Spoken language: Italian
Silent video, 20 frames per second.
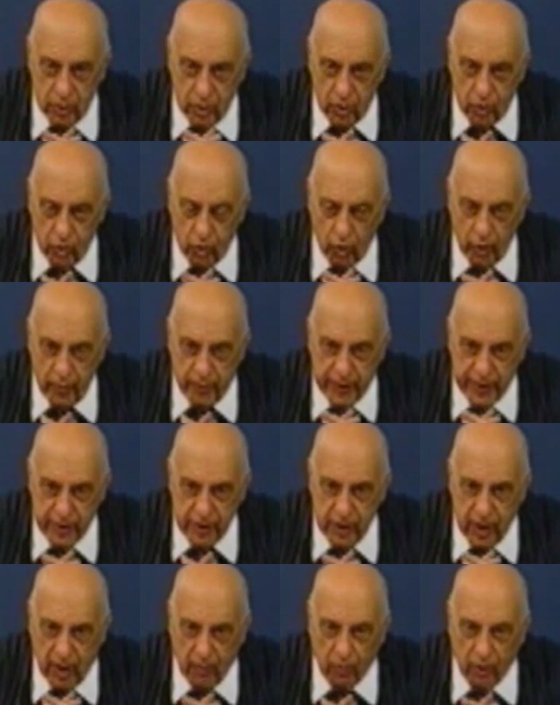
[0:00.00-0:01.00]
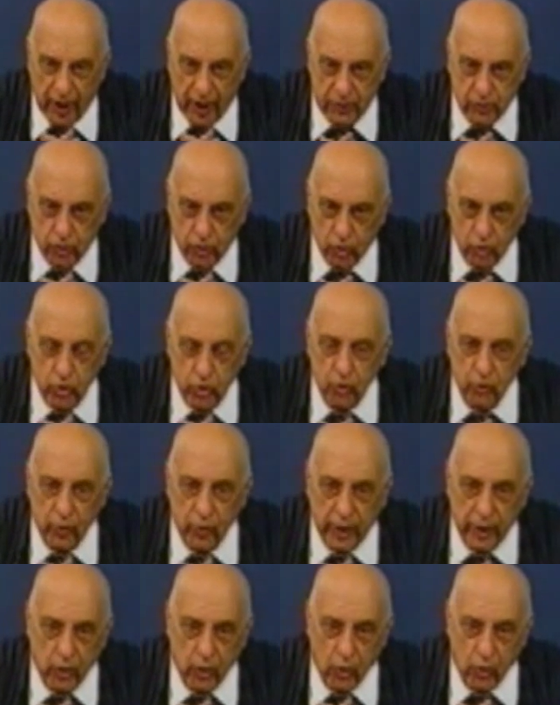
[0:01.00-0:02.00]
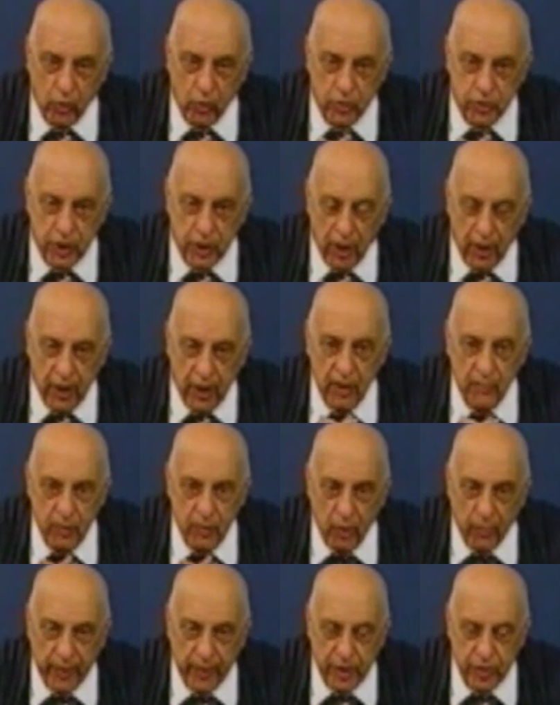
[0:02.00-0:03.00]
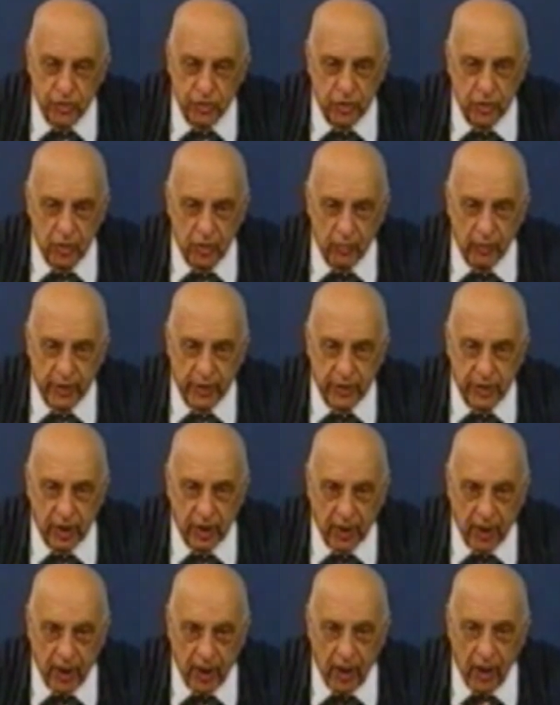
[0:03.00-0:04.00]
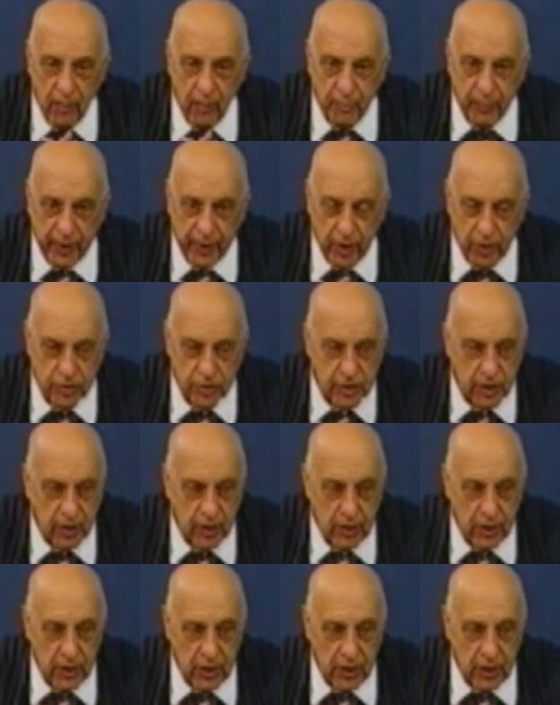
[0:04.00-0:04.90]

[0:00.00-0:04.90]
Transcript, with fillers: Noi prendiamo atto di una cosa, il mio paese di Guardia Crele è il paese